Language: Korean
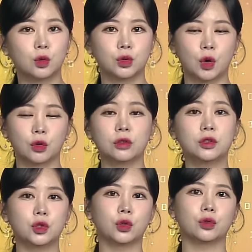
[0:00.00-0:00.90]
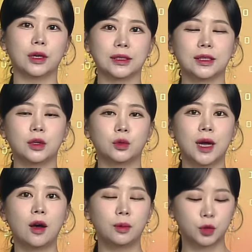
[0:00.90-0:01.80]
또 적극적으로 STO
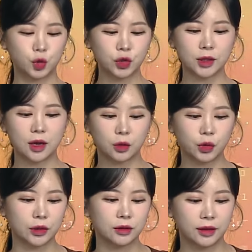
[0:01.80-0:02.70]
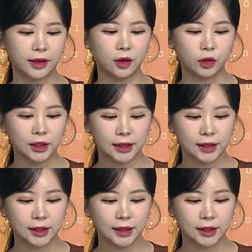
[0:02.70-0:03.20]
사업을 추진하고 있는데요.